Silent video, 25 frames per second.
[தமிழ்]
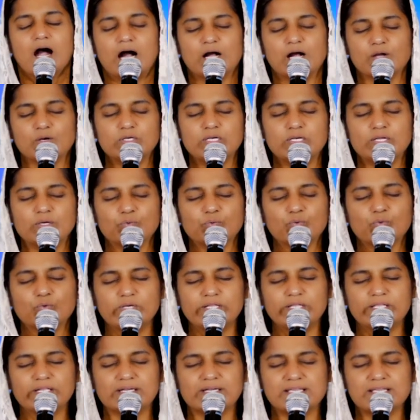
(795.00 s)
அங்குள்ள
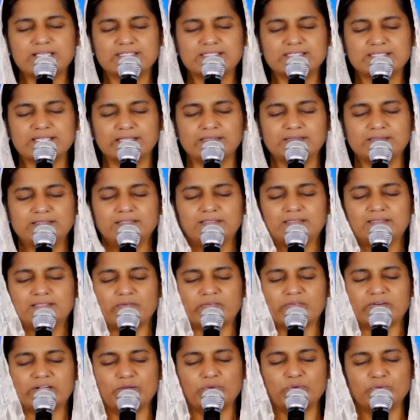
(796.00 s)
ஊழியர்களை சந்தித்து
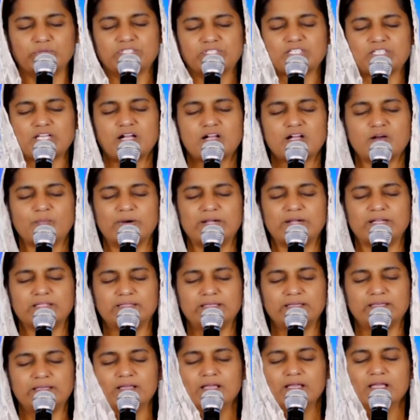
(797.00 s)
அவர்களை
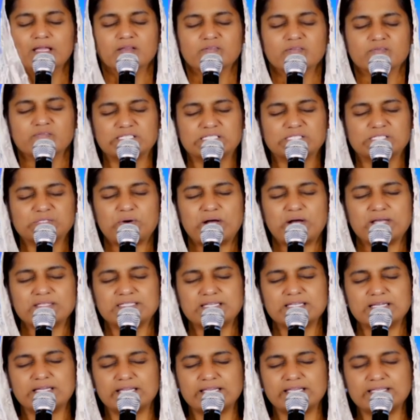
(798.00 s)
உற்சாகப்படுத்தி
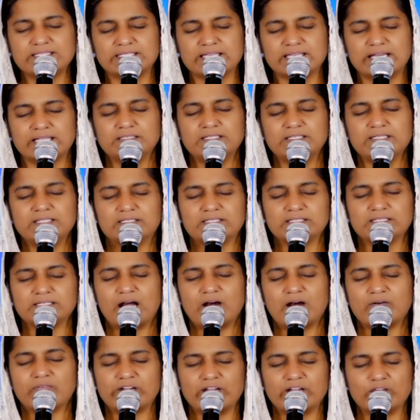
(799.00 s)
விசுவாசிகளை சந்தித்து
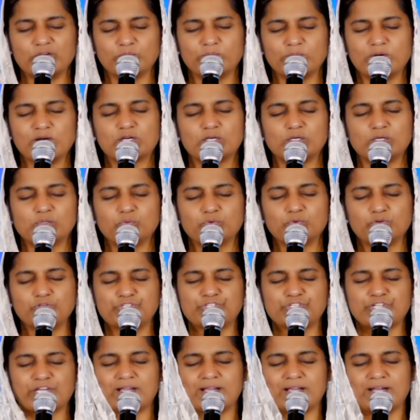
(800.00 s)
அவர்களை உமக்குள்
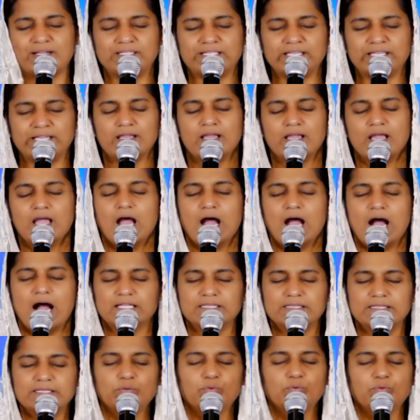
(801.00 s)
ஊன்ற கட்டி
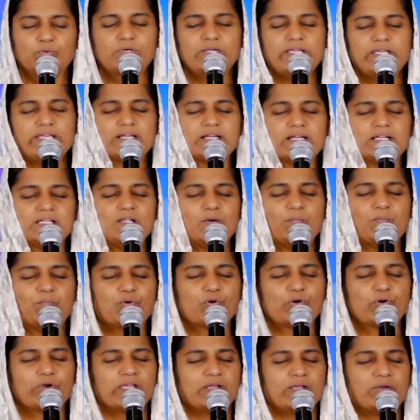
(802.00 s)
அந்த ஊழியங்களில்
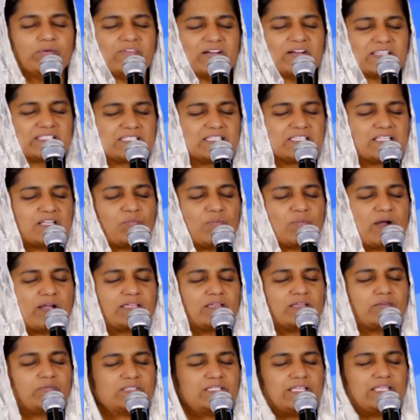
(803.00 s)
போய்
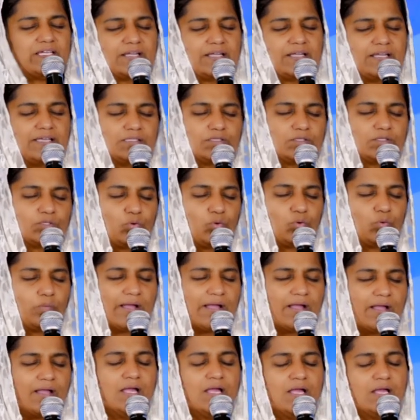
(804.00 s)
வசனமாகிய விதைகளை தூவ
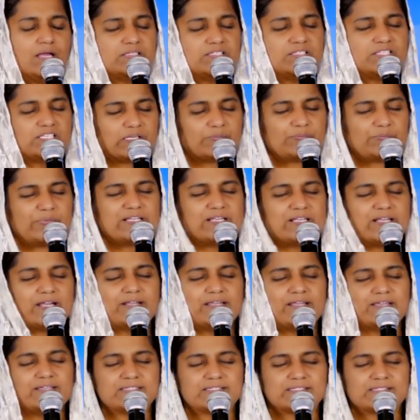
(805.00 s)
ஜப
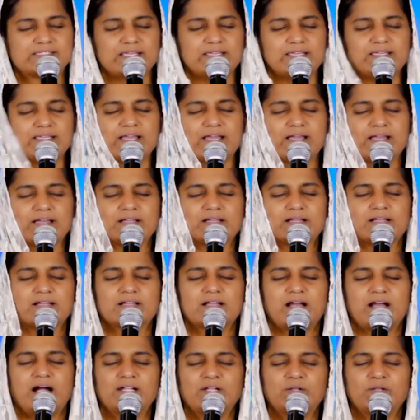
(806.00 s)
நடை செய்ய
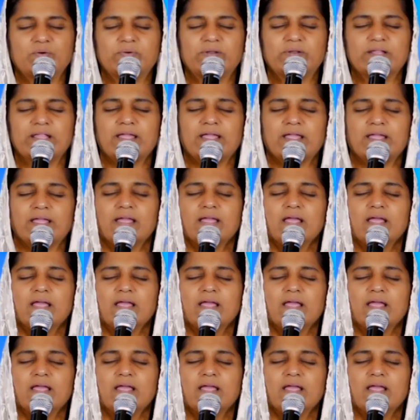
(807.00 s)
ஆண்டவரே